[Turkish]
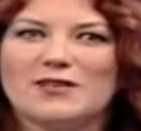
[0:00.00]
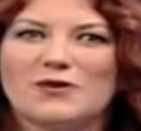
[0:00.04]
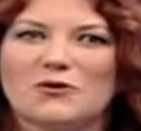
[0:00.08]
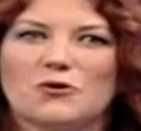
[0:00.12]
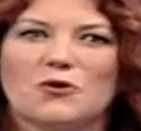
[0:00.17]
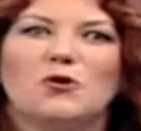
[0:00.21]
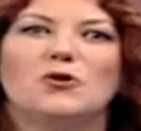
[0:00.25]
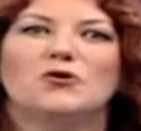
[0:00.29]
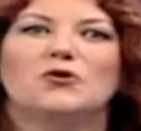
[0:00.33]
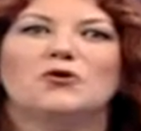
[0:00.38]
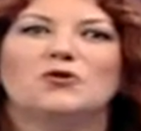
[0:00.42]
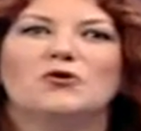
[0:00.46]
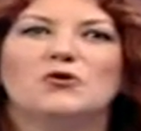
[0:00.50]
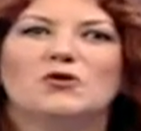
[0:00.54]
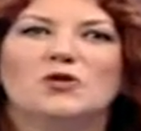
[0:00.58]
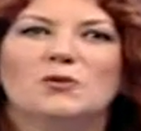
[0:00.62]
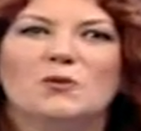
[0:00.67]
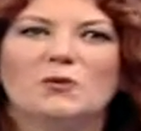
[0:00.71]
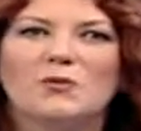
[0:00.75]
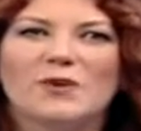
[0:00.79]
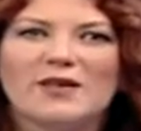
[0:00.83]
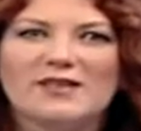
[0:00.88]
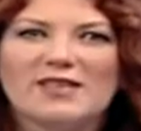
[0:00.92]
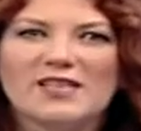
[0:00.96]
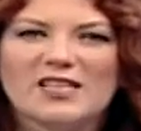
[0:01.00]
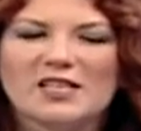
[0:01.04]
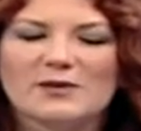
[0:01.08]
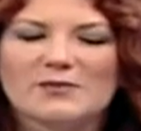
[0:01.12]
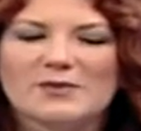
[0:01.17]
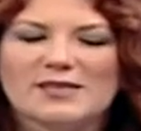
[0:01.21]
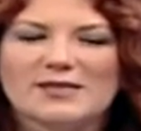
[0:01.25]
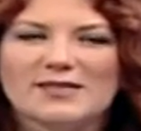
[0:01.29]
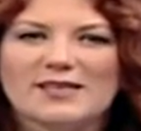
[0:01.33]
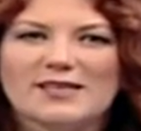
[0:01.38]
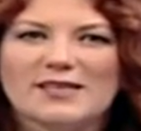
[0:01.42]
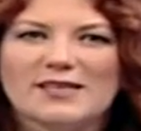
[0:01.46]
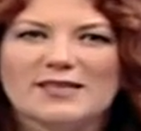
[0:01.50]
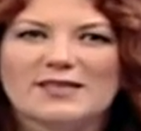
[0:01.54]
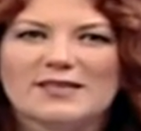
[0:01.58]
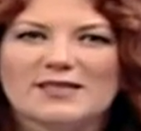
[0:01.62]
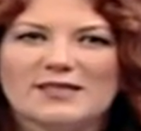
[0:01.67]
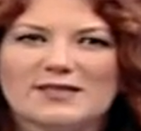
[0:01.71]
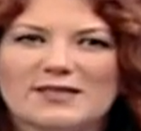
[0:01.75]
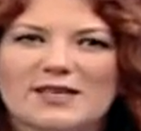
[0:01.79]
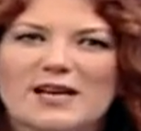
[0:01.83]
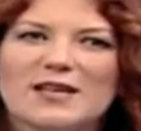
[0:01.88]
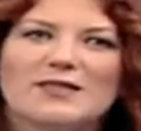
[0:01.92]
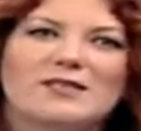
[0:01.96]
Gördüğünüz gibi bedenimizde
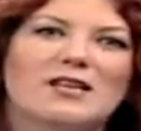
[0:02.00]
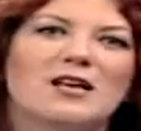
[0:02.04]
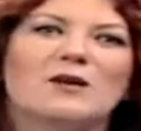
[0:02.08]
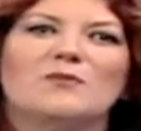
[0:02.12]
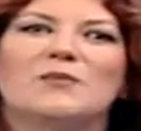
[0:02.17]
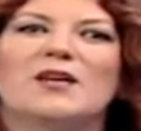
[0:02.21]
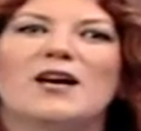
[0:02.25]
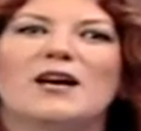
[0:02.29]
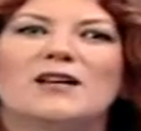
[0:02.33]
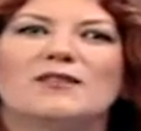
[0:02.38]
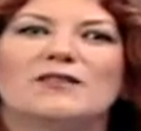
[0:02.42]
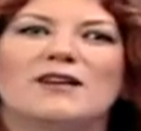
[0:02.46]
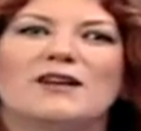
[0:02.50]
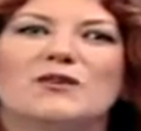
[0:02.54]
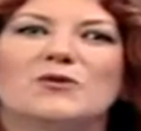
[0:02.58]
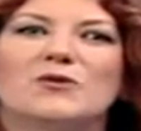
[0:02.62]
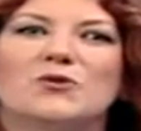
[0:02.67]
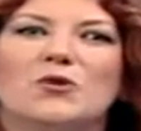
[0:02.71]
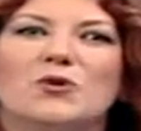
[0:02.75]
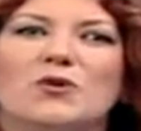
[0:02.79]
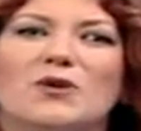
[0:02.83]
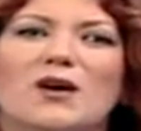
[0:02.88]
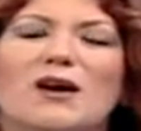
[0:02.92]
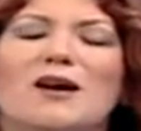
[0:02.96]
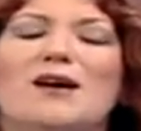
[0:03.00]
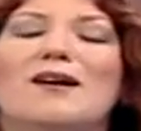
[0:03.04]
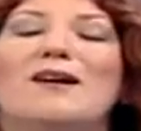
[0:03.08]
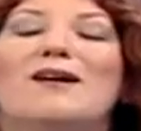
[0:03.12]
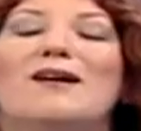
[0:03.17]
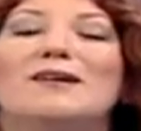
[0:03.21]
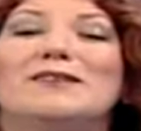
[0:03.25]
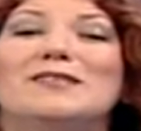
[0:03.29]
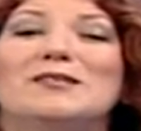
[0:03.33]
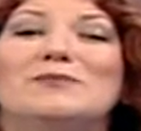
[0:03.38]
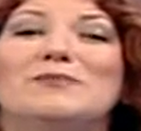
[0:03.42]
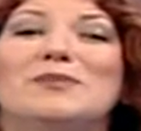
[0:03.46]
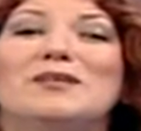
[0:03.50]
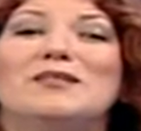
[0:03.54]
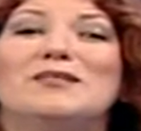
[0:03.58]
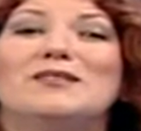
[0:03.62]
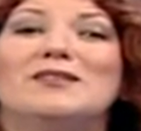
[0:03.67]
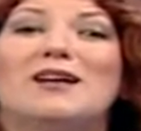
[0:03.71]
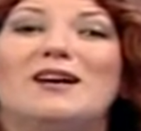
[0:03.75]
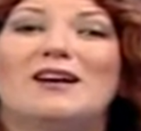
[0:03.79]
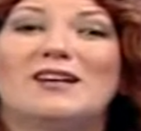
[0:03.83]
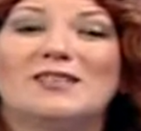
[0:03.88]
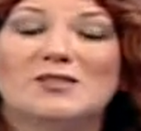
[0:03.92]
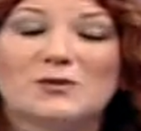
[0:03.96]
zaten bir yerden sonra artık beni
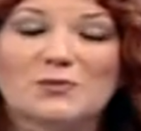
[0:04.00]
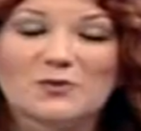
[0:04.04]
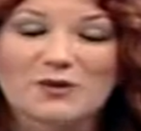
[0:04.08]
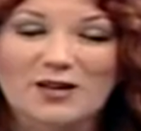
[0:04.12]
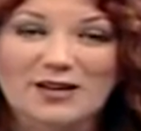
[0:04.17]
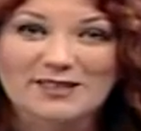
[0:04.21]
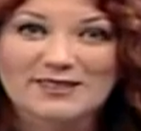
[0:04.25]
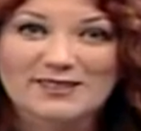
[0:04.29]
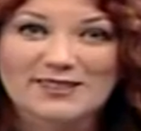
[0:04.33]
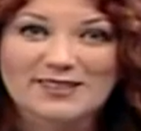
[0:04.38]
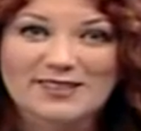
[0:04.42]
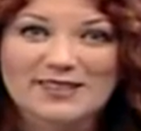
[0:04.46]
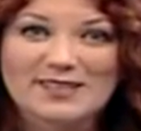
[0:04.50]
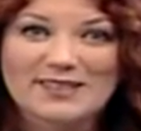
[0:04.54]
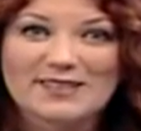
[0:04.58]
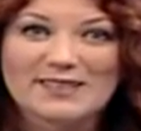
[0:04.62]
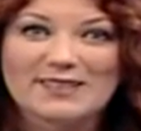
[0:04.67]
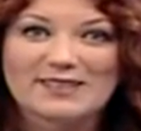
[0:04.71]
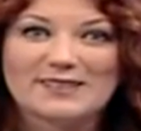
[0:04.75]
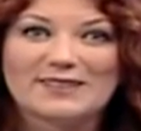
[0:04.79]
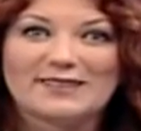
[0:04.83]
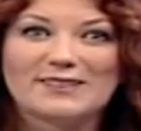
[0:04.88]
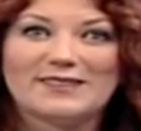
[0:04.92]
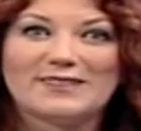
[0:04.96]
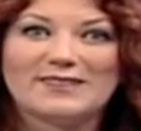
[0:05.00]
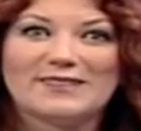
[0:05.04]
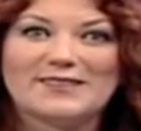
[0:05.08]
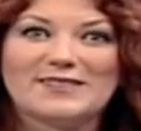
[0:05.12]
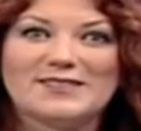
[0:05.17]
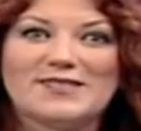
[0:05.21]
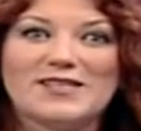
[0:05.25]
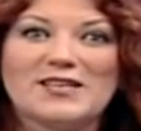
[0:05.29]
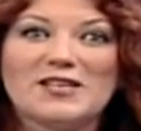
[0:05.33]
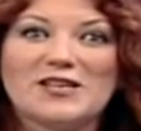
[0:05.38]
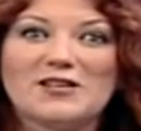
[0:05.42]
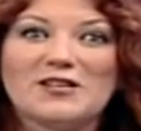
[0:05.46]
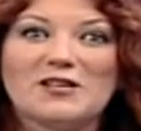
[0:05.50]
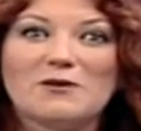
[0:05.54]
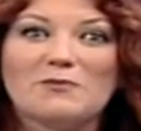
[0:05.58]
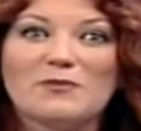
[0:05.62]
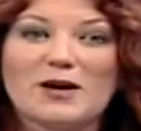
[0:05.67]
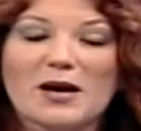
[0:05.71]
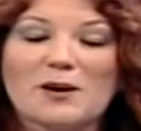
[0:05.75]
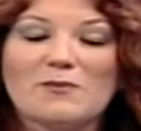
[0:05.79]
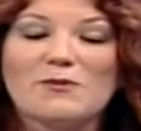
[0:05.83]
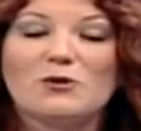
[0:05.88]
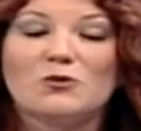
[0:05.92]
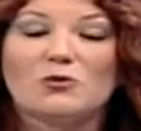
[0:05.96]
rahat bırak e, seninle
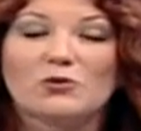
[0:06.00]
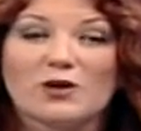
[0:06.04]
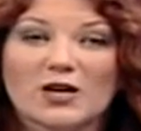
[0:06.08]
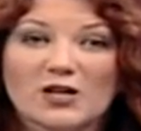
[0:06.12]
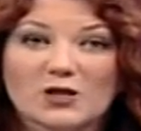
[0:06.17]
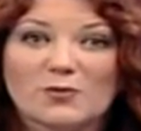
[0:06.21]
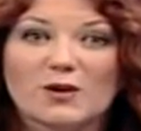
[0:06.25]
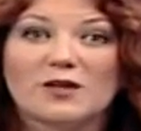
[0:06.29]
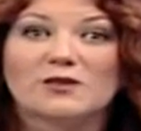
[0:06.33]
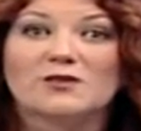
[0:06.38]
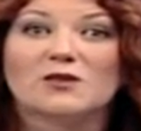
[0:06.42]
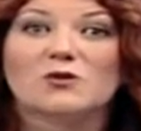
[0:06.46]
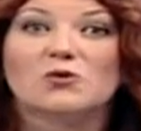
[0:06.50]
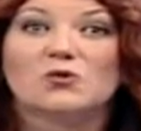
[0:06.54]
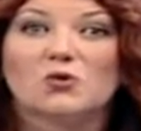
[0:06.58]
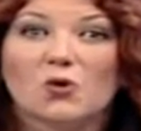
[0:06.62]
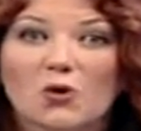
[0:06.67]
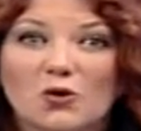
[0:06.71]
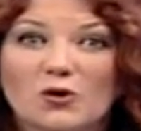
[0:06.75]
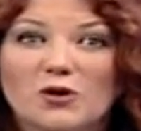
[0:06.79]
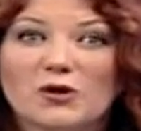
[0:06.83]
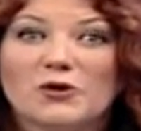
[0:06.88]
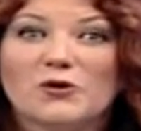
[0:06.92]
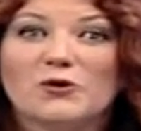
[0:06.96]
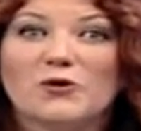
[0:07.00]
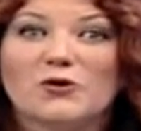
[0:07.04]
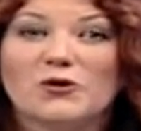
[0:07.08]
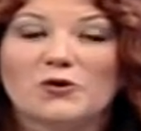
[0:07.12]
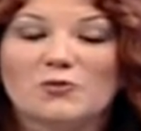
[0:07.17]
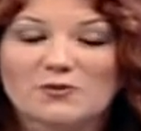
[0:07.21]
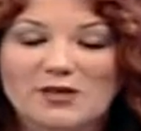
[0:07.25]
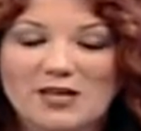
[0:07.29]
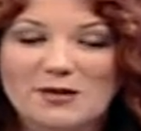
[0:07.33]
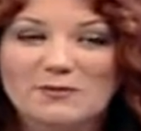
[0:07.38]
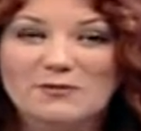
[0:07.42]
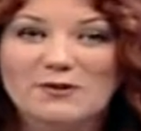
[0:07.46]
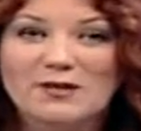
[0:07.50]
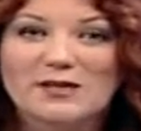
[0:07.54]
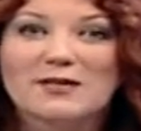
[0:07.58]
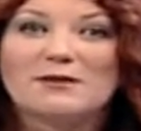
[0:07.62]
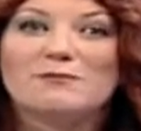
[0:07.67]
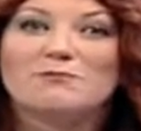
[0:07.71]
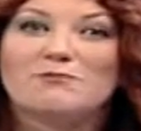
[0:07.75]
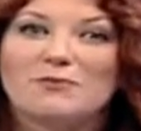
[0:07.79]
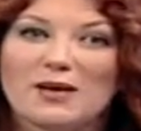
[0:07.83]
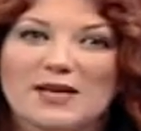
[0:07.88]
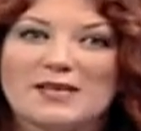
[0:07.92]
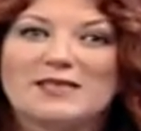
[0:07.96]
ben bile uğraşmakta zorlanıyorum deyip
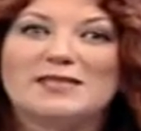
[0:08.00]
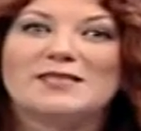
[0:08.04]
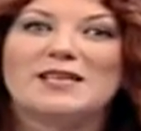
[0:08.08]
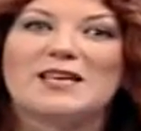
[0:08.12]
pes